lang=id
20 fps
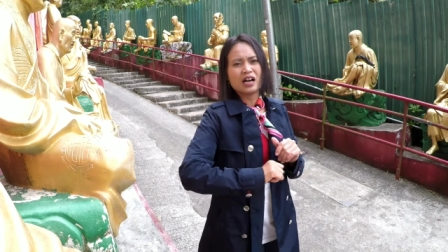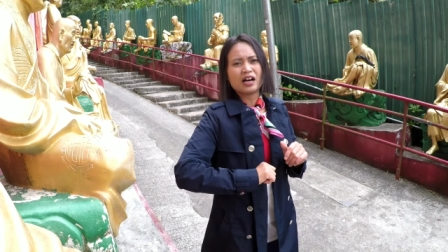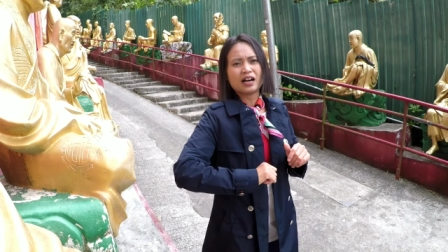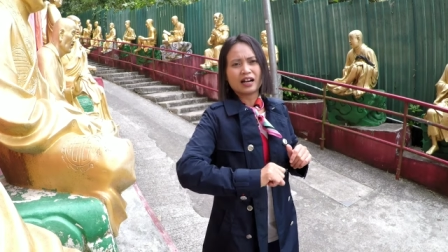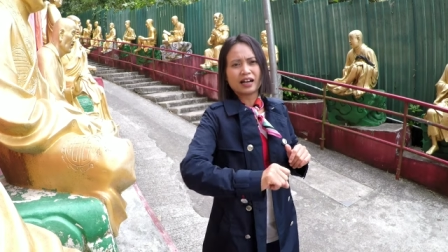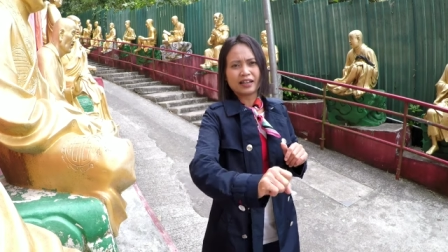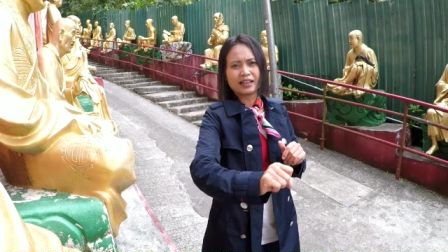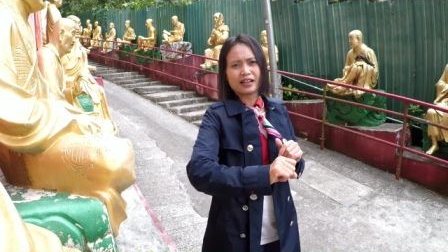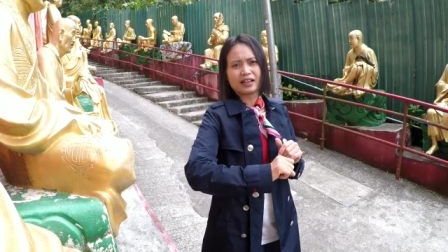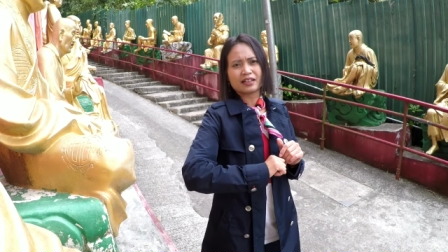
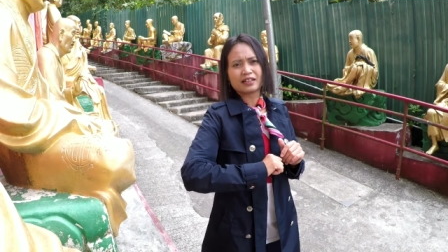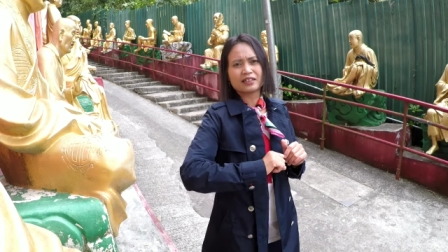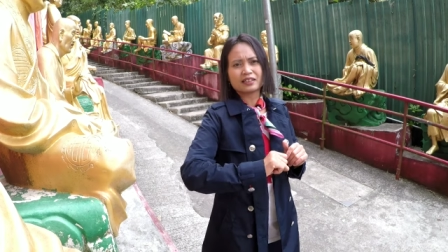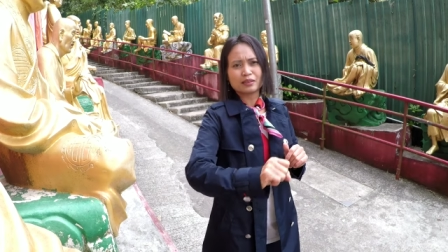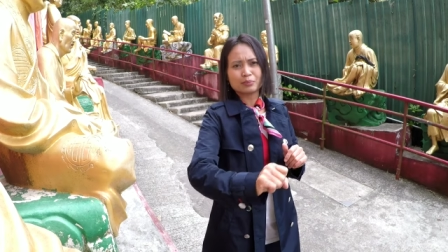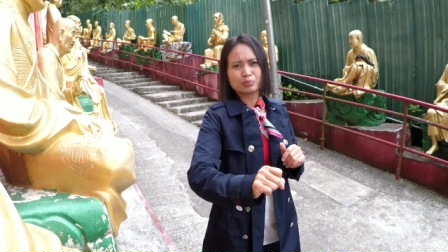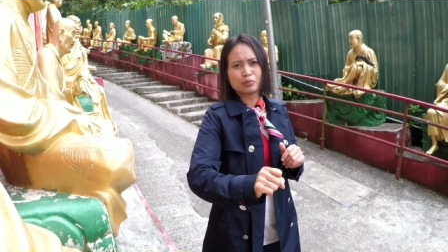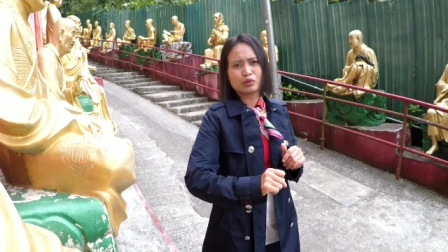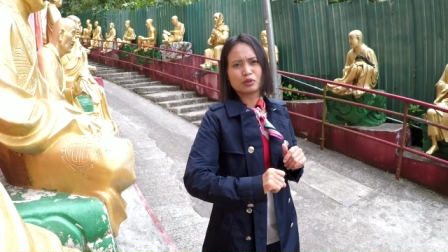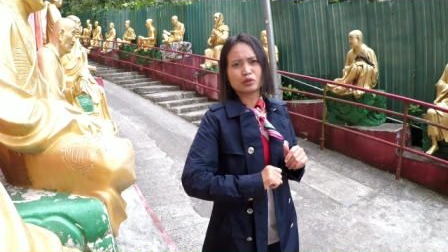ngeyakin
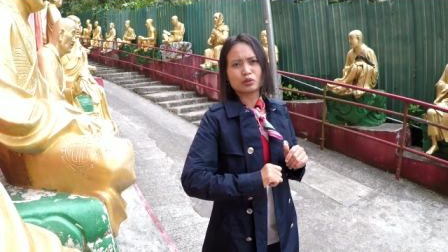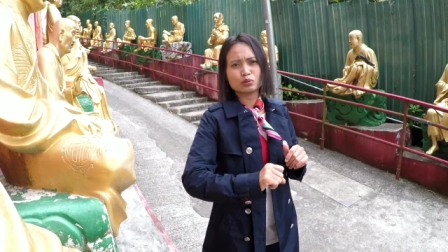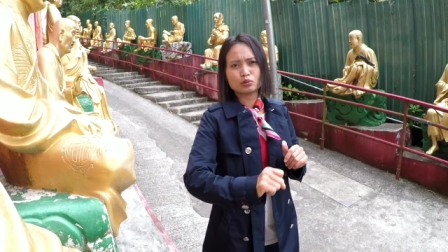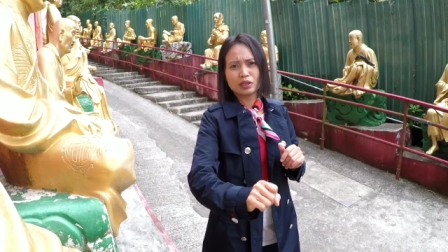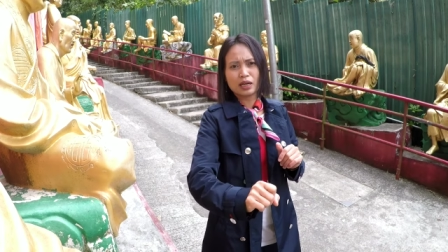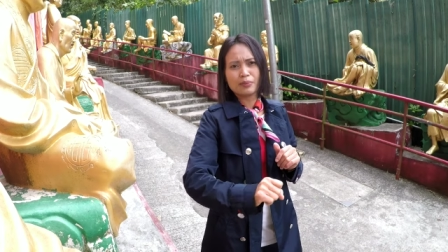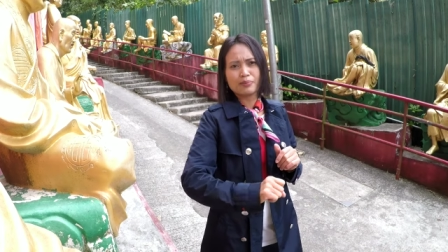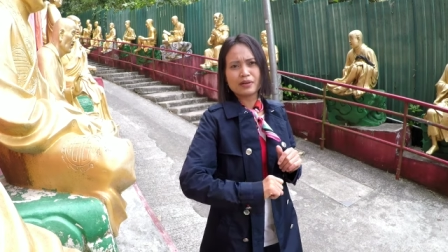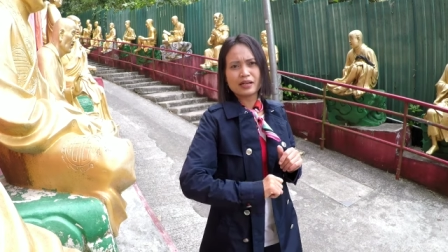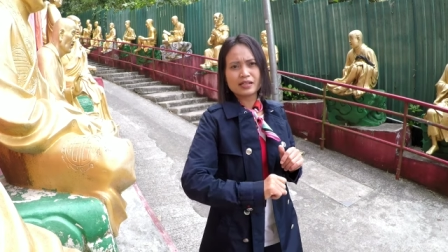tepung tuh
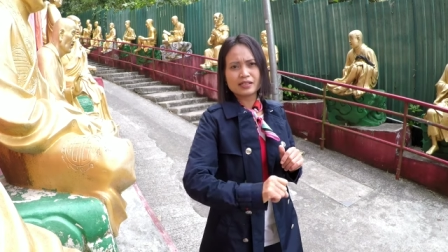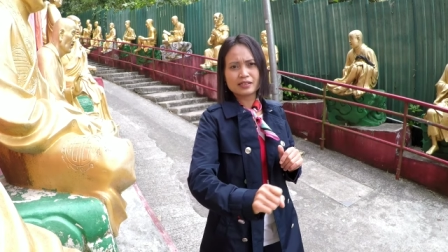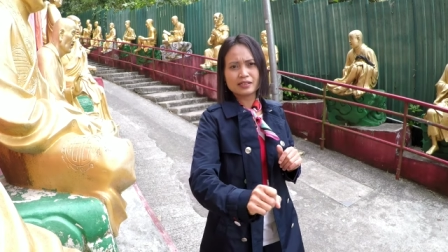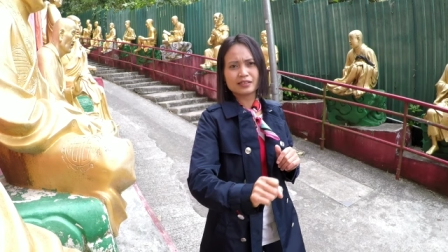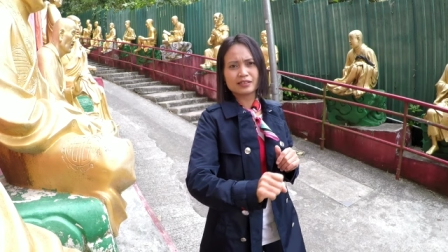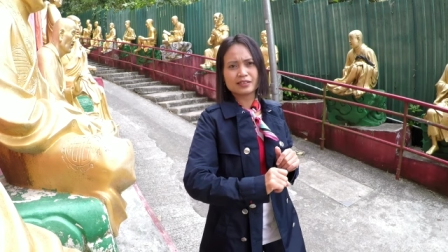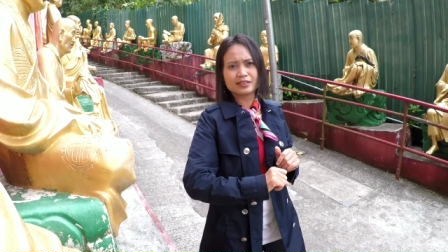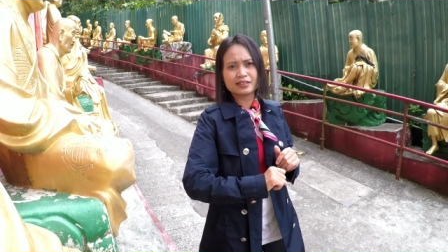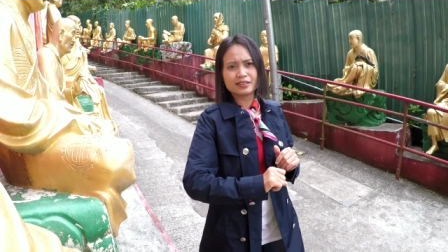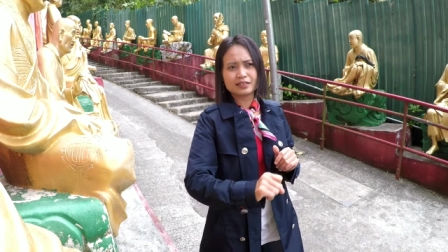udah biasa
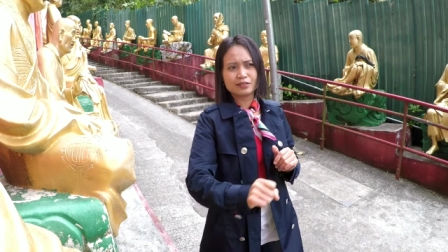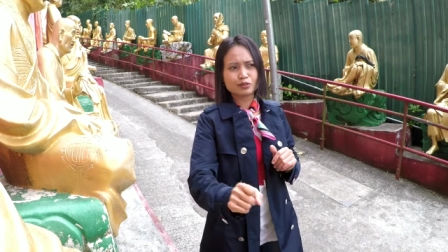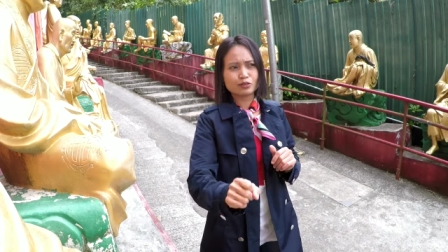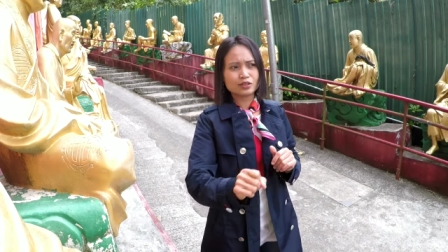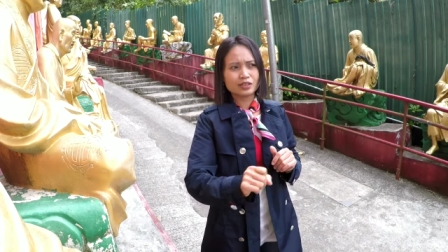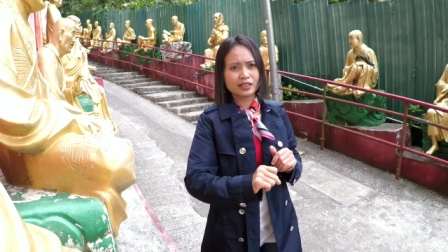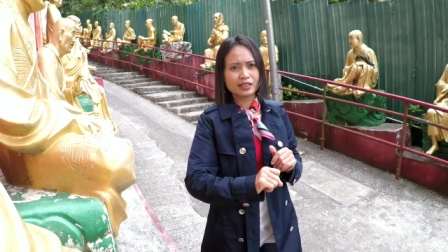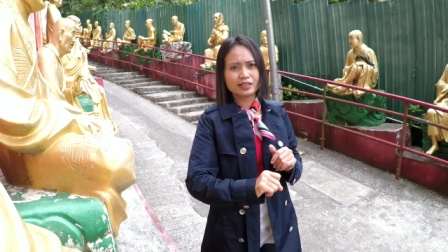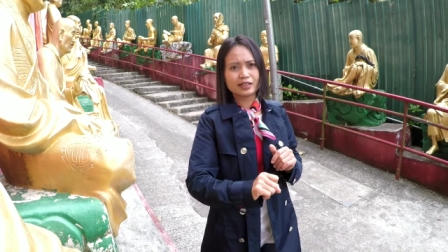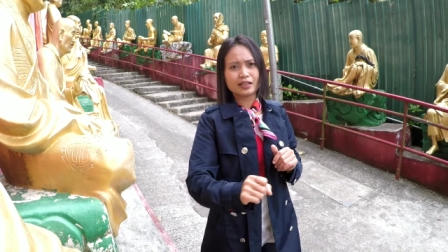jadi itu
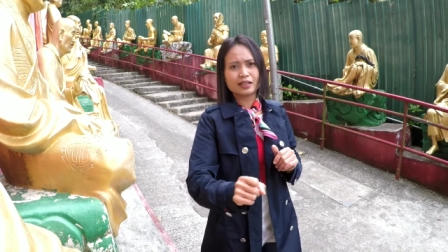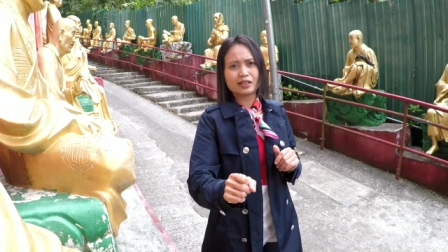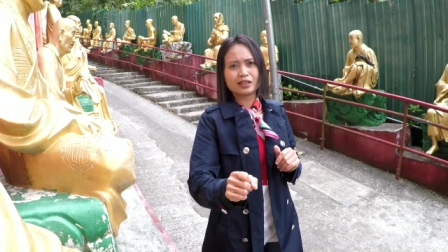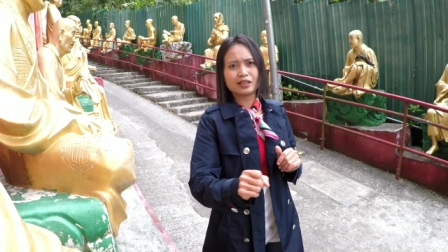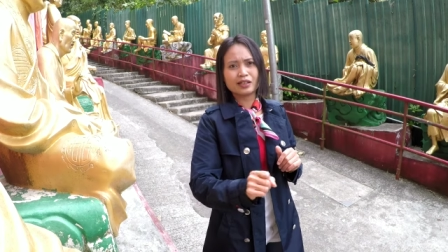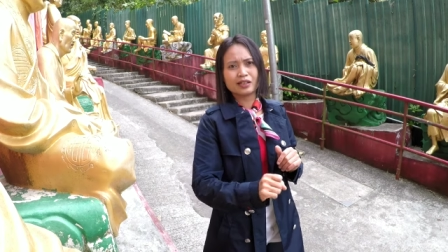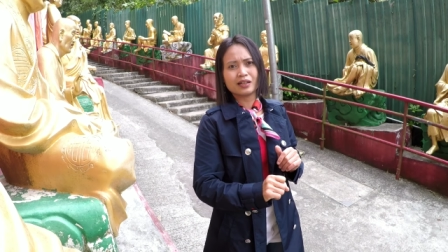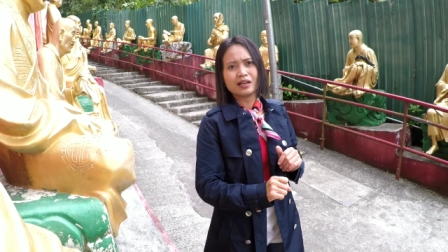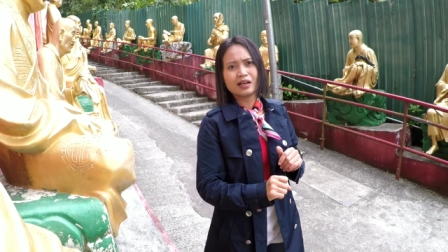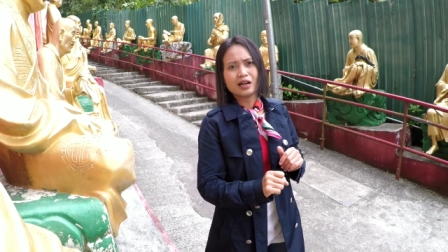saya
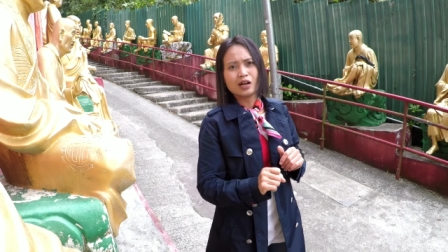dari